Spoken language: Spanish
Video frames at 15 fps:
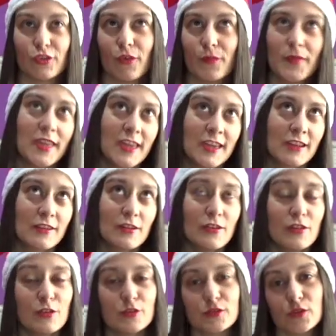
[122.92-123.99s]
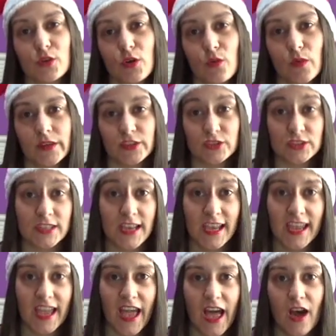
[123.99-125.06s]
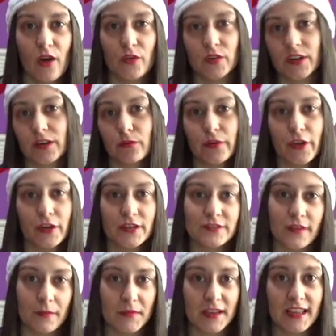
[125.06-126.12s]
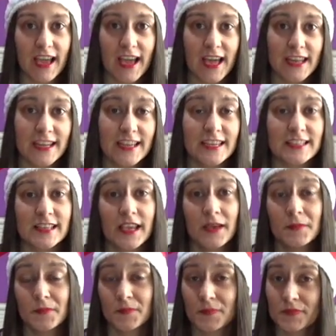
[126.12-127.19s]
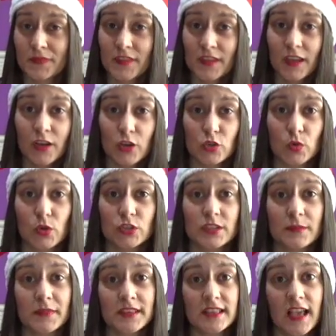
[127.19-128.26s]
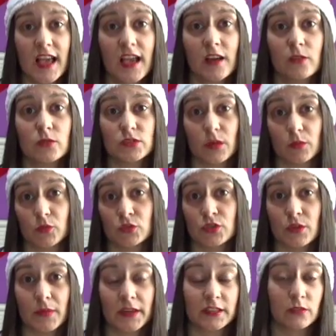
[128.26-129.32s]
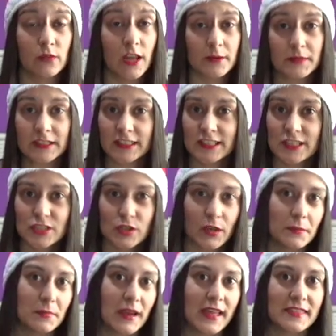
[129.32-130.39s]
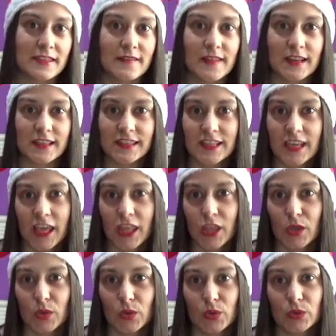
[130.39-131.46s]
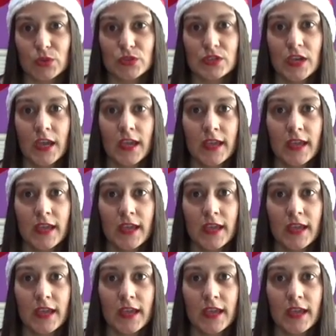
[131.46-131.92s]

domingos o cuando sea, en reuniones familiares. Los juegos de mesa gustan mucho, particularmente si son en plan divertidos.